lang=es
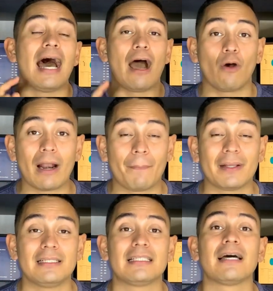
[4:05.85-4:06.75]
Ahora,
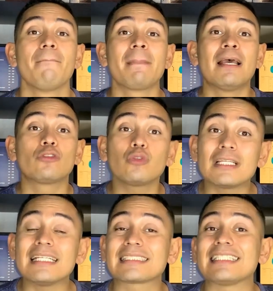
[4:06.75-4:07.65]
pandita, tú
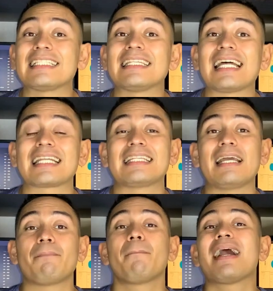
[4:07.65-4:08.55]
tienes que
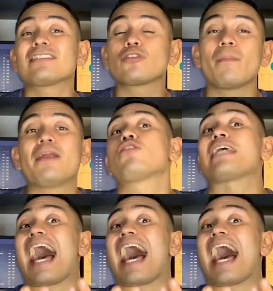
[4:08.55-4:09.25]
sentarte más o menos